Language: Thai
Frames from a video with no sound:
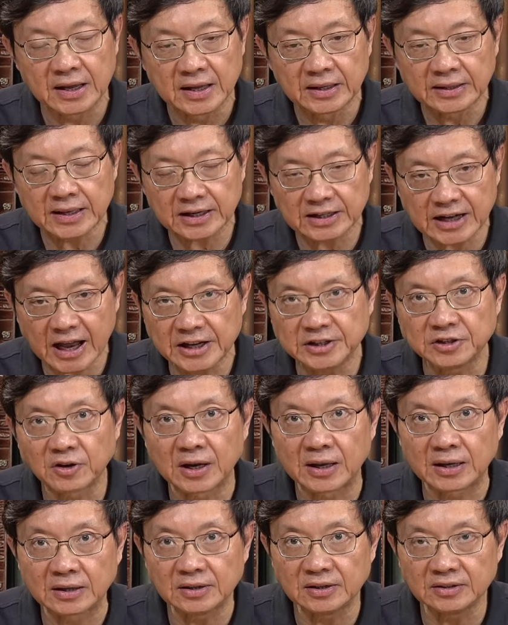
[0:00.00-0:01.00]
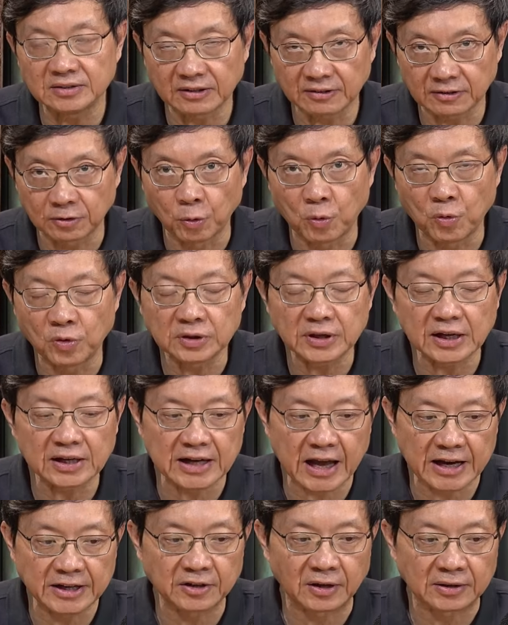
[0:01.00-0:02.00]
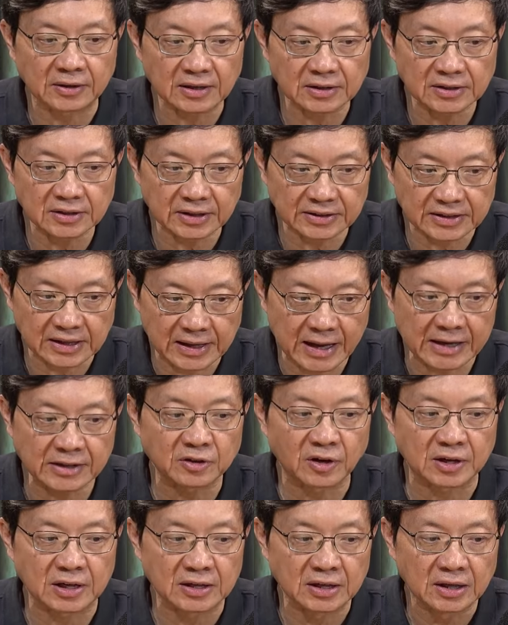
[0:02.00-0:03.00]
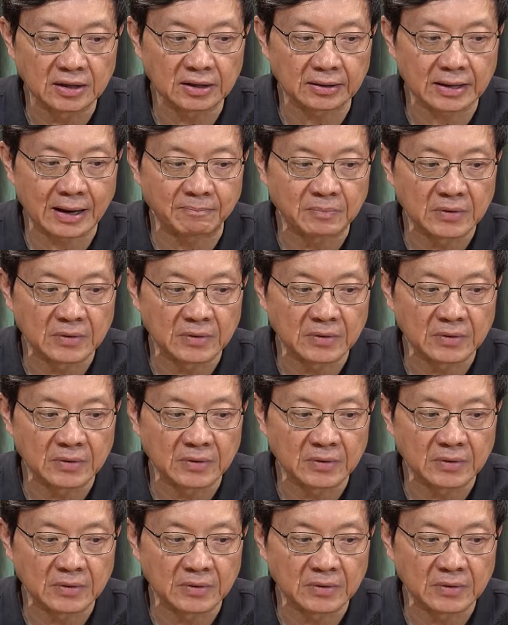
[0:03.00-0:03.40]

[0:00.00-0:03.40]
ถ้าใกล้หน่อยคลื่นจะสูง ถ้าไกลหน่อยก็คลื่นก็จะเล็กหน่อยนะครับ